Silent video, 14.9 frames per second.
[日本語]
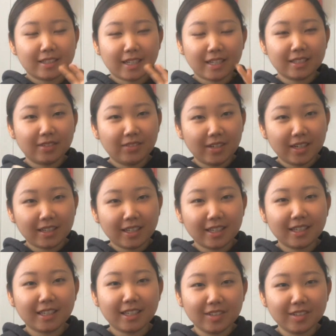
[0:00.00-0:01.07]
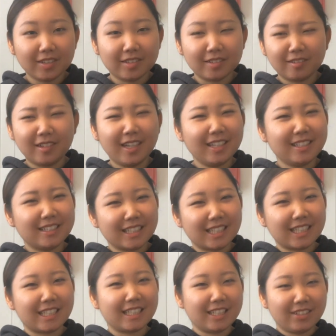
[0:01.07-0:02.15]
かさばらないけどお箸
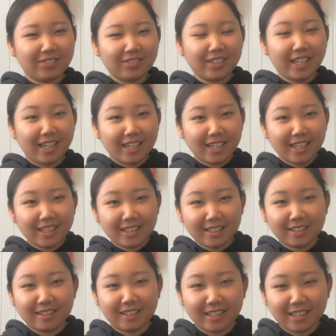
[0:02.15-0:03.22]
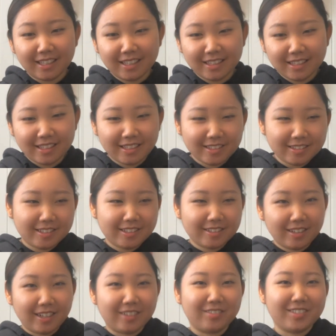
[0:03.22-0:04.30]
に23倍払いたくないっていう人
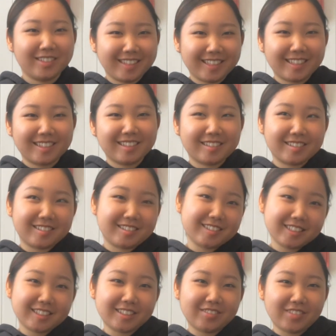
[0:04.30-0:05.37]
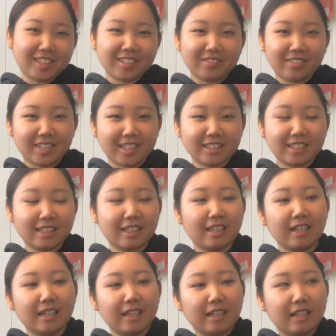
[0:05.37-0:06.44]
は持ってくることをおすすめします
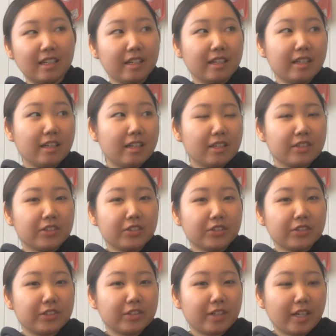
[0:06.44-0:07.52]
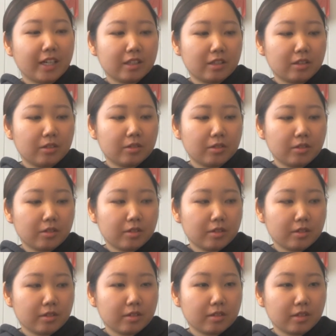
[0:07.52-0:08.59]
そうあと
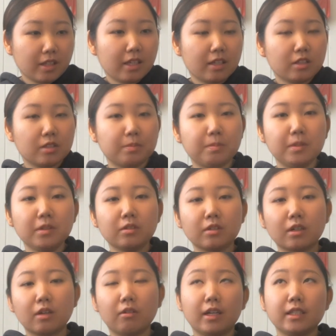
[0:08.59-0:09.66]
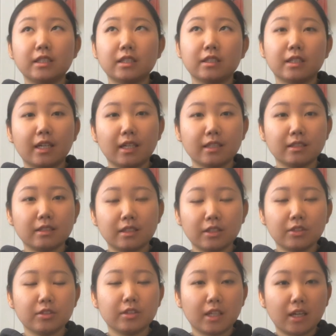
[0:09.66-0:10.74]
でスプーンとかお箸に関して
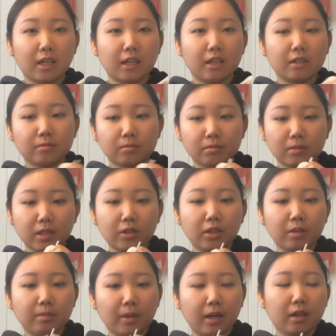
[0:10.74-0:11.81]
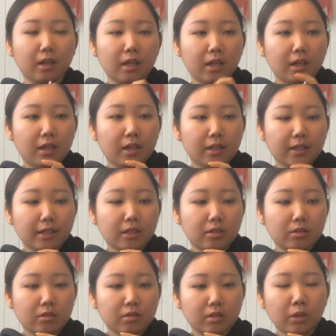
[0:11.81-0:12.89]
言うなら例えばなんだろ
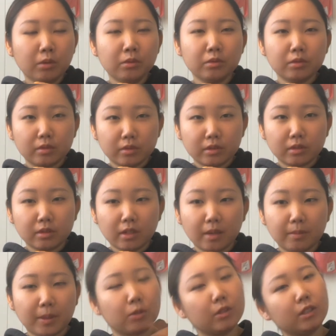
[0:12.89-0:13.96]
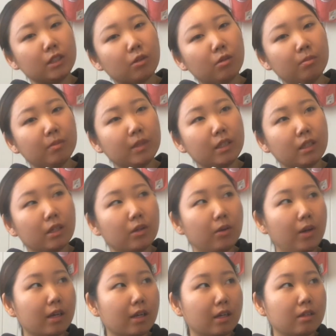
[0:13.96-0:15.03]
う日本って、まあ、こっちコンビニでご
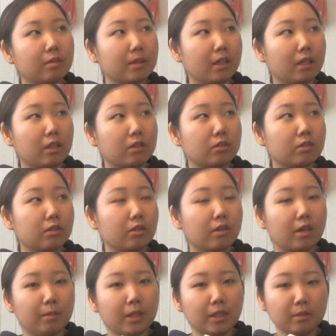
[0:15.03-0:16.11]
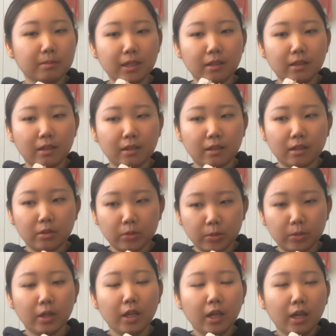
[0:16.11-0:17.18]
飯買うみたいな状況があまり生まれないんだけ
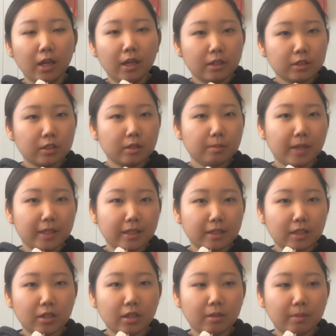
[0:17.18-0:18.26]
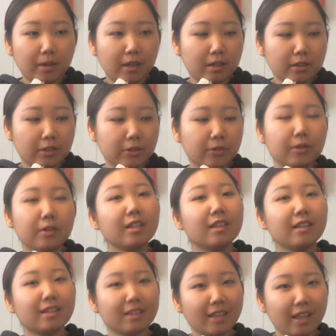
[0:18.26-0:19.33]
どスーパーで例えば旅行行っ
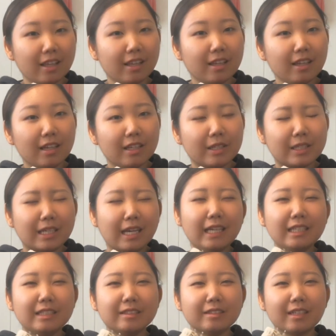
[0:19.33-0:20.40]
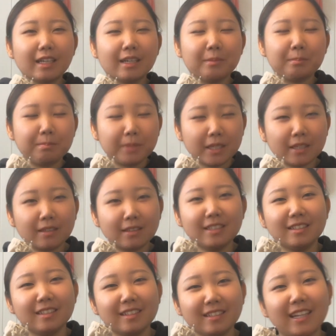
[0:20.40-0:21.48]
て外食がびっくり
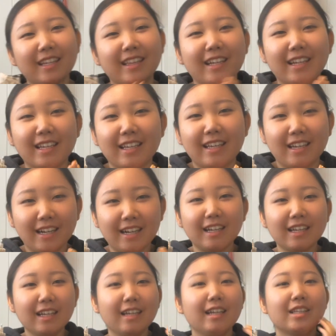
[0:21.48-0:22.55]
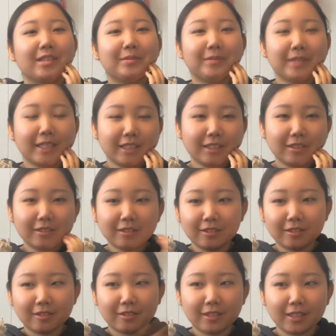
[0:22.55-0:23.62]
するくらい高いから友達とよく
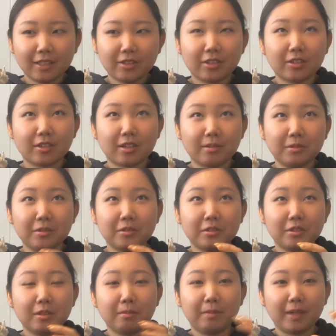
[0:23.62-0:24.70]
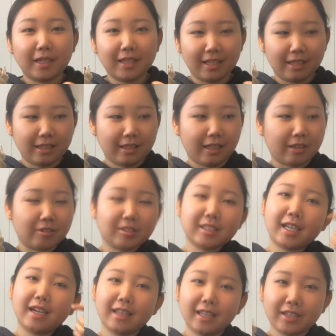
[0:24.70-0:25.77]
旅行行った時とかもスーパーでなんだろう
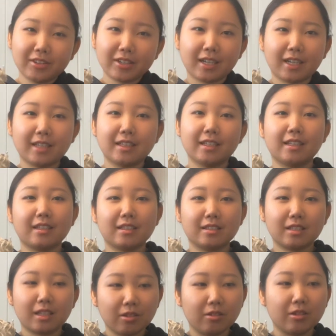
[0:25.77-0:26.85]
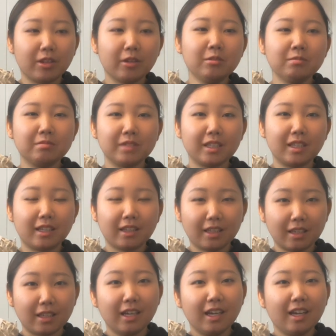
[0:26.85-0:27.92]
サラダとか買ってたんですけど日本みたい
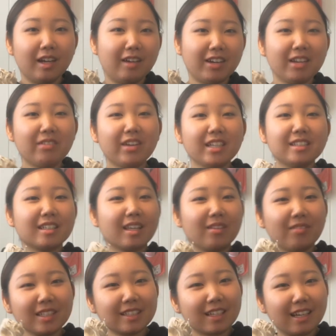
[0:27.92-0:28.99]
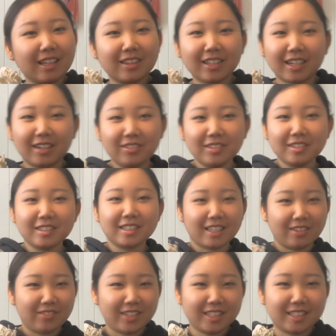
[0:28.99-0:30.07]
に割り箸つけますかとかフォークつ
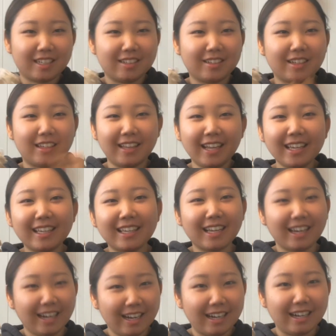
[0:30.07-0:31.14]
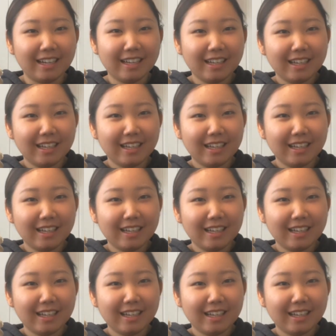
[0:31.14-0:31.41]
けますかとかないから